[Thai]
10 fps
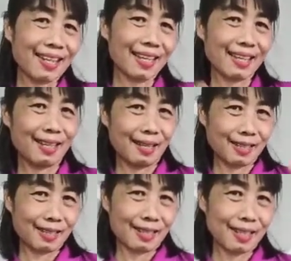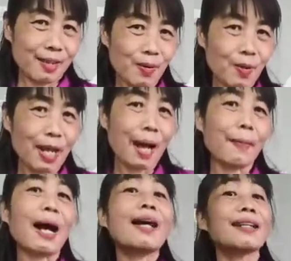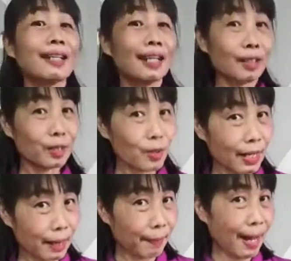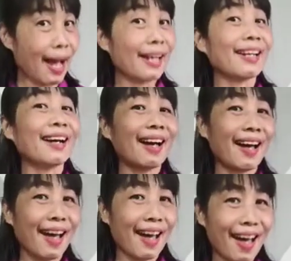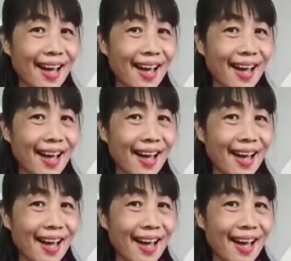นี่เวลาพายเรือต้องช่วยกันพายนะคะ